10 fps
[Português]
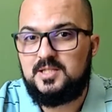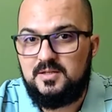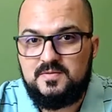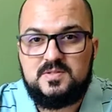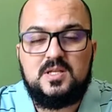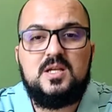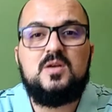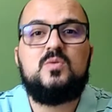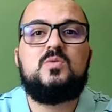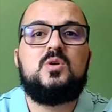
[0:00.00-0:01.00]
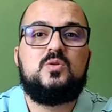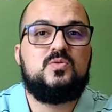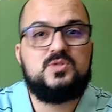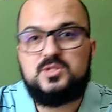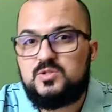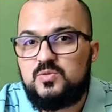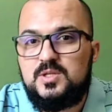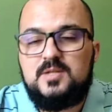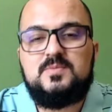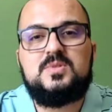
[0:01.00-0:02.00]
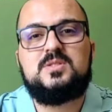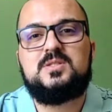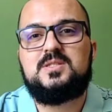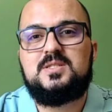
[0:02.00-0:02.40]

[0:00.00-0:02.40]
televisão, os streams.